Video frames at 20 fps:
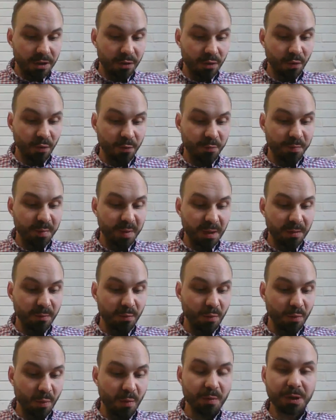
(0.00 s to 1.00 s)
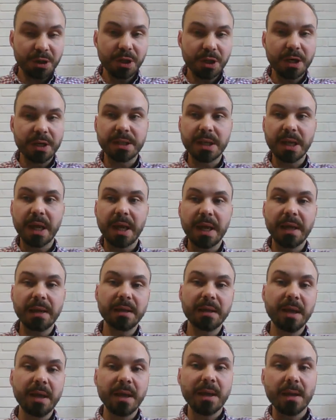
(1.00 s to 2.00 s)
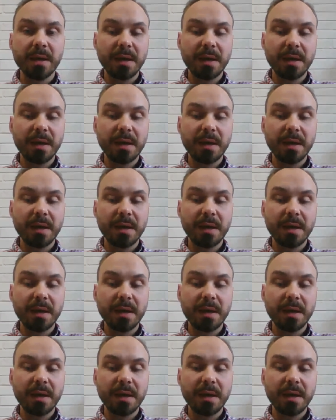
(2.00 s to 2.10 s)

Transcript: то в первую очередь это